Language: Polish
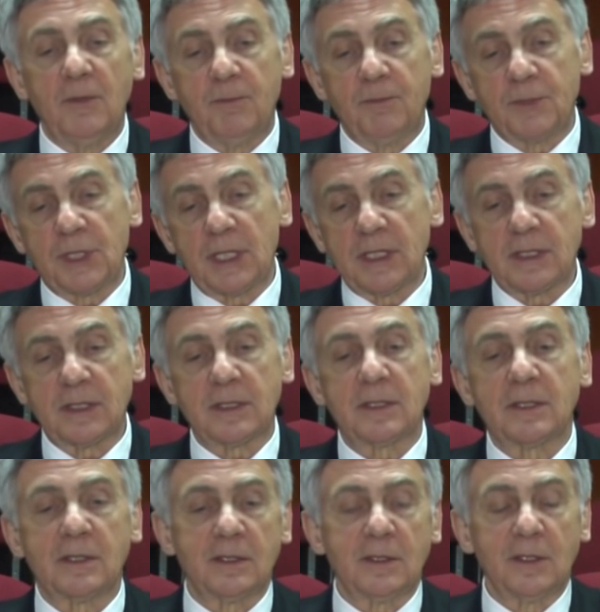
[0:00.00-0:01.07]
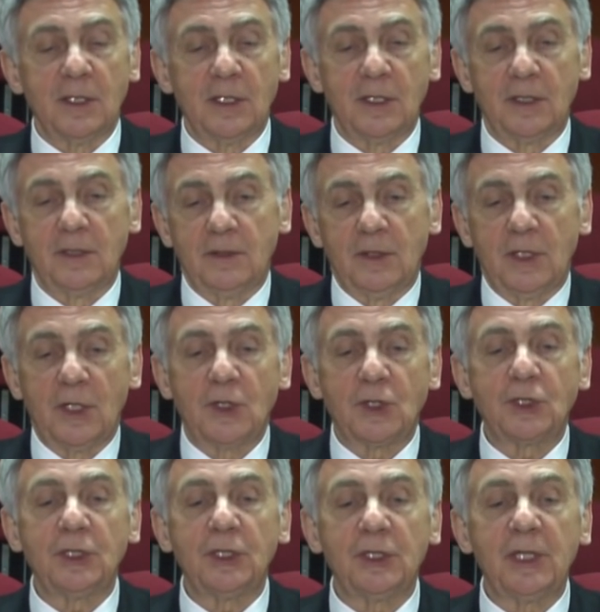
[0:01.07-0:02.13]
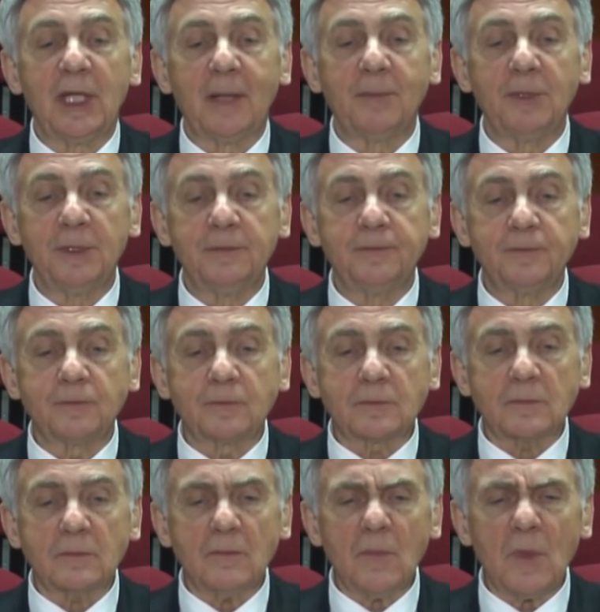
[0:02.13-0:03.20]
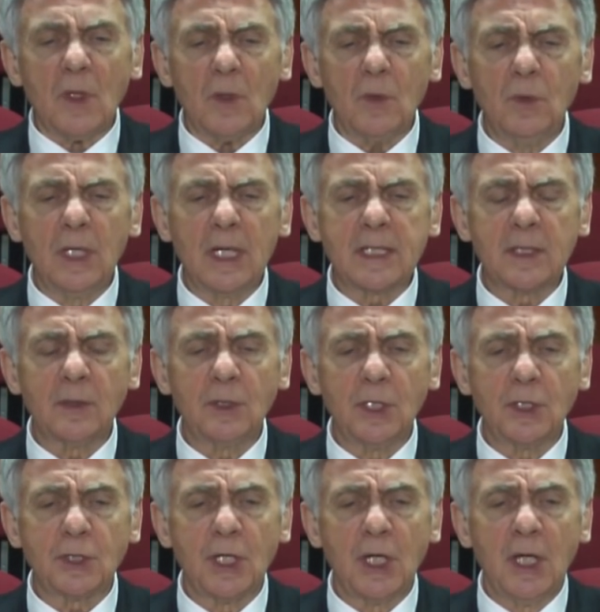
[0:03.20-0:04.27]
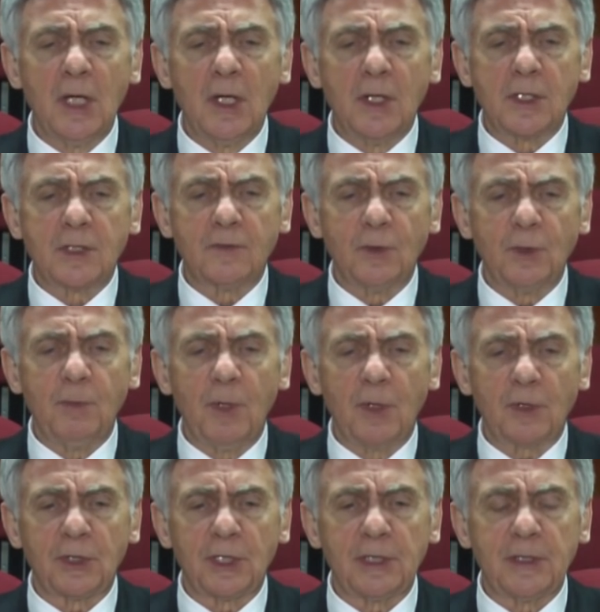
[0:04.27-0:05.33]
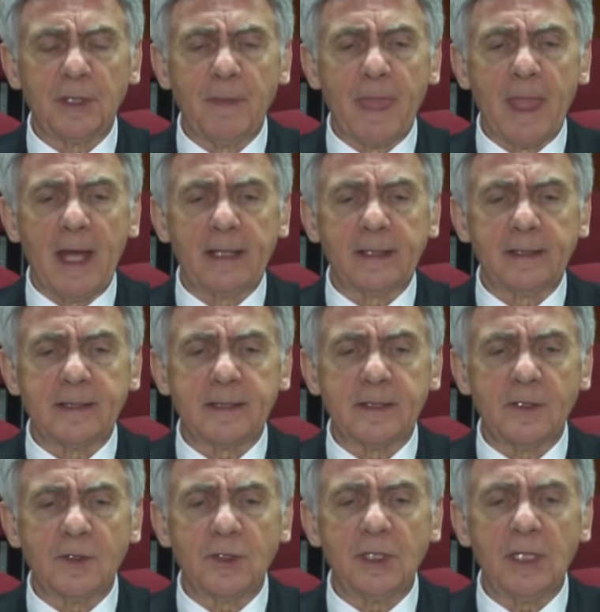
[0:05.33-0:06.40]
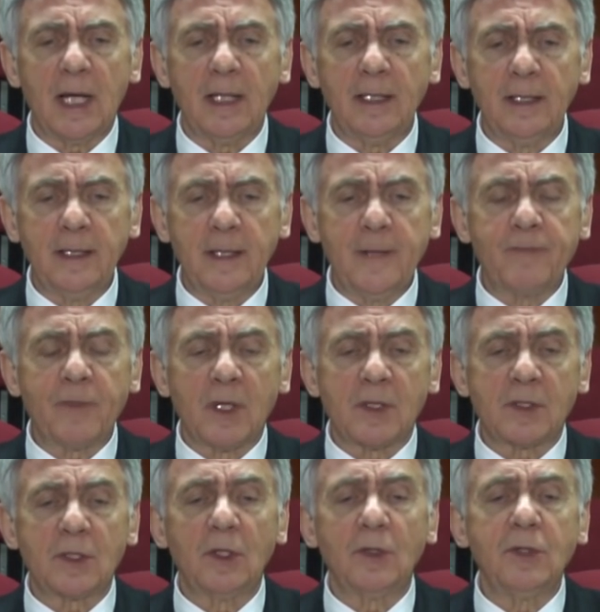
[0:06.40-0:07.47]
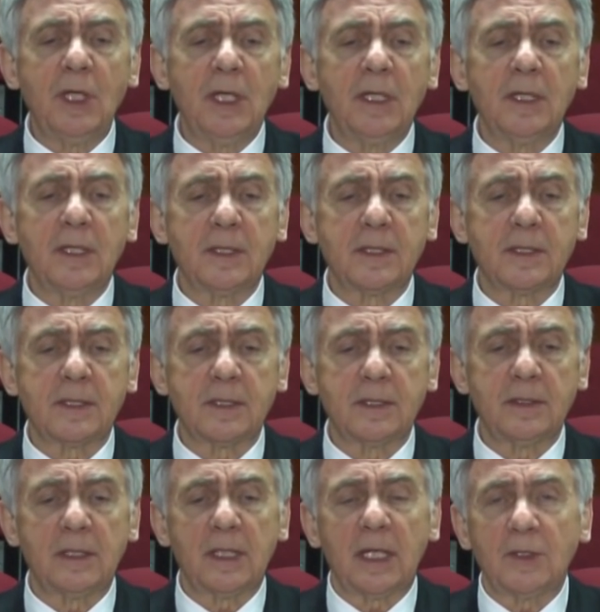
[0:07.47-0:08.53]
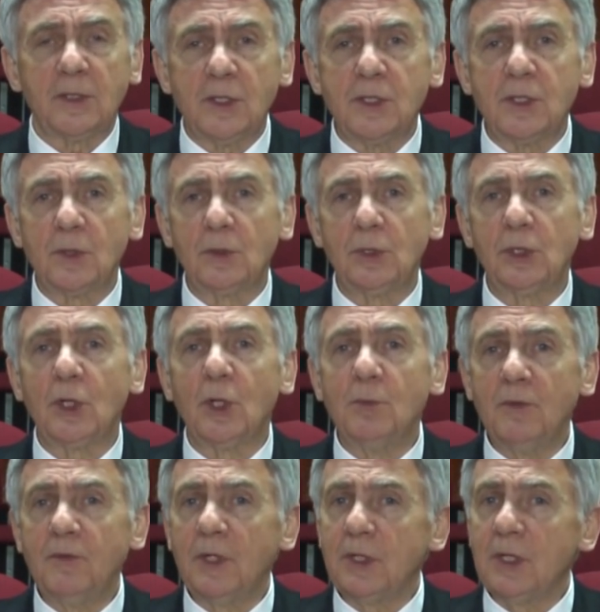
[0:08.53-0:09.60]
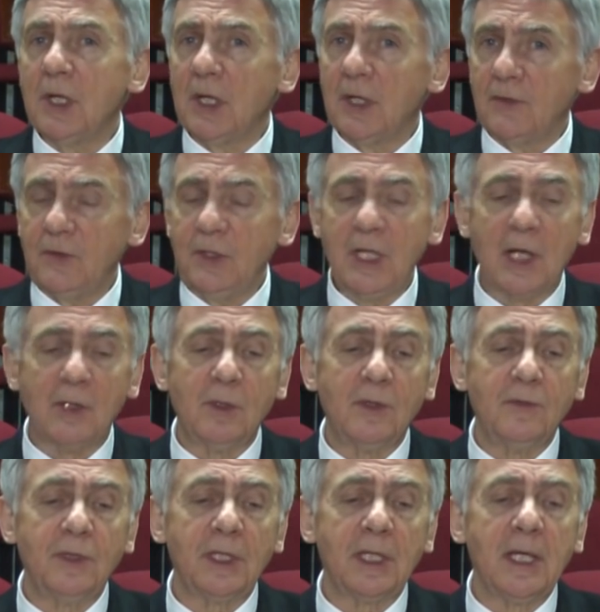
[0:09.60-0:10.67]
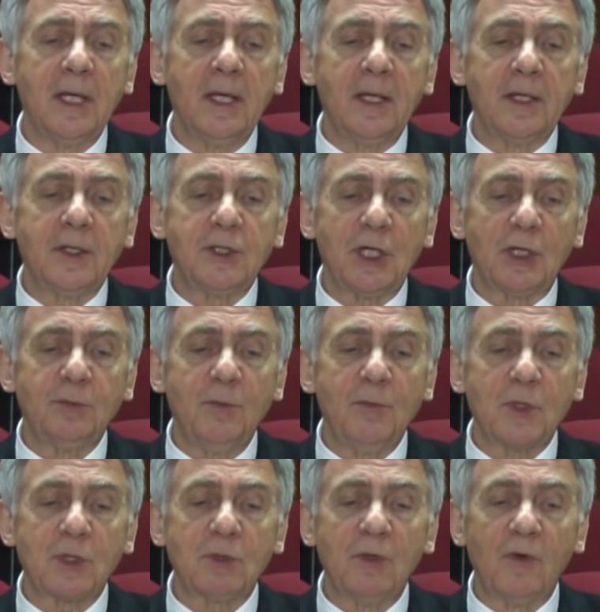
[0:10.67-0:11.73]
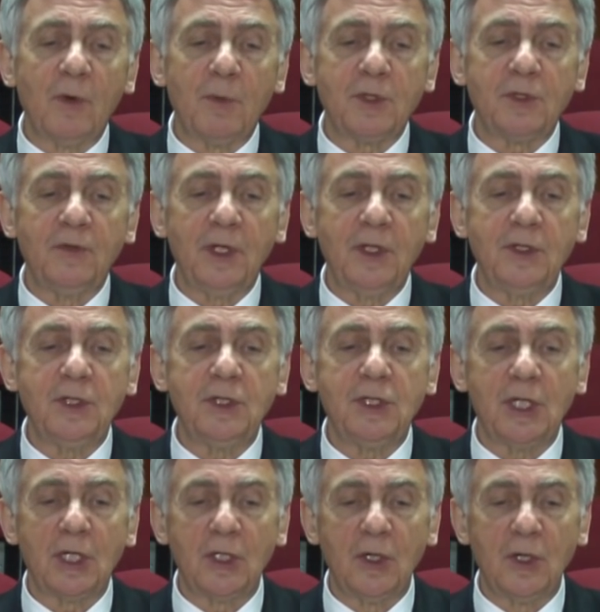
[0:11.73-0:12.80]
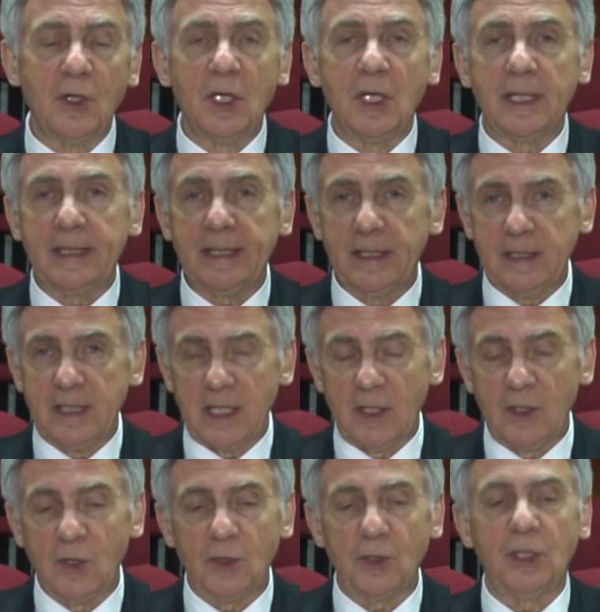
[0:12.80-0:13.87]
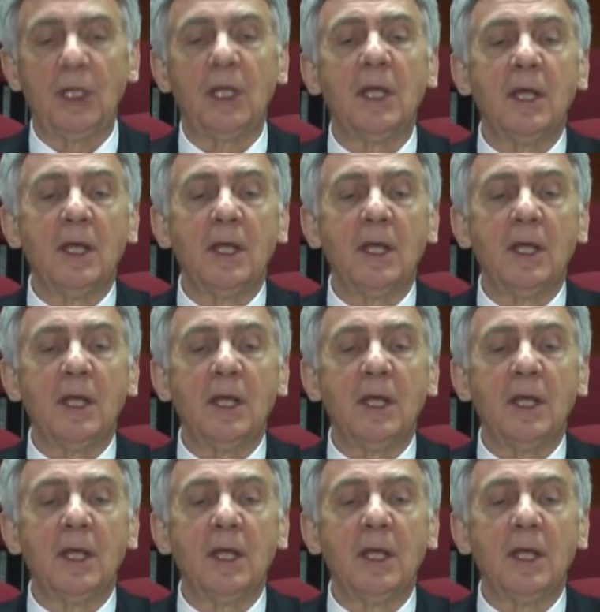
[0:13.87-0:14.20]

Y, przez te trzy etapy ukazał też swój portret artystyczny, ale zgodnie z tradycją tych omówień finałowych chciałbym słowo poświęcić jego genealogii.